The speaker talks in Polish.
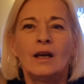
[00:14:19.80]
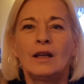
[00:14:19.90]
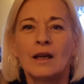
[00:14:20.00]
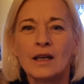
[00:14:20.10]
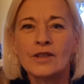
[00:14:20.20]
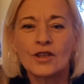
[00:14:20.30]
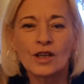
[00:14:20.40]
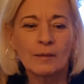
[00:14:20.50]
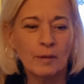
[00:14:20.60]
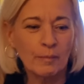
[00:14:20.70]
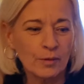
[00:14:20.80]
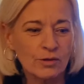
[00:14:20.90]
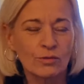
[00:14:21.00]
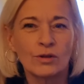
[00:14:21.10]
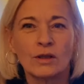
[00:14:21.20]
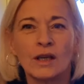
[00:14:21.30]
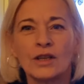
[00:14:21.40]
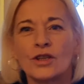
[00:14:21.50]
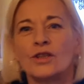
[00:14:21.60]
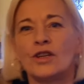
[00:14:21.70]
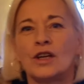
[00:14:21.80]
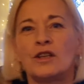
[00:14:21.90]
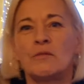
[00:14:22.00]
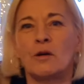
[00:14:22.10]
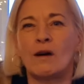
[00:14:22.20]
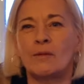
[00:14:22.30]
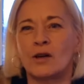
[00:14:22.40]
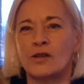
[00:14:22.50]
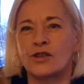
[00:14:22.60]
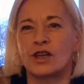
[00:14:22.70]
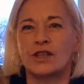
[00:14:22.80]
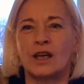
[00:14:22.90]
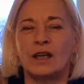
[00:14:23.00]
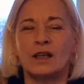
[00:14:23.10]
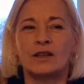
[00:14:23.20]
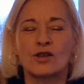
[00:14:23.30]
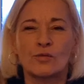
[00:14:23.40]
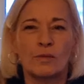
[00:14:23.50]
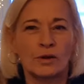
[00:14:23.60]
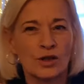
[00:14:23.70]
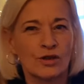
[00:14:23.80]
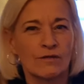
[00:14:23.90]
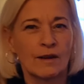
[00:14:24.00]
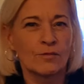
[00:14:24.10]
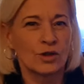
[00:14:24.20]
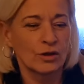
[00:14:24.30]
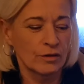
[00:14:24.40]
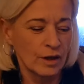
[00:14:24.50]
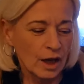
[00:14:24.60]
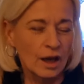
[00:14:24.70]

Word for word: No ale dzisiaj po prostu, ja się dzisiaj nie mogłam rozgrzać, ale też podejrzewam, że to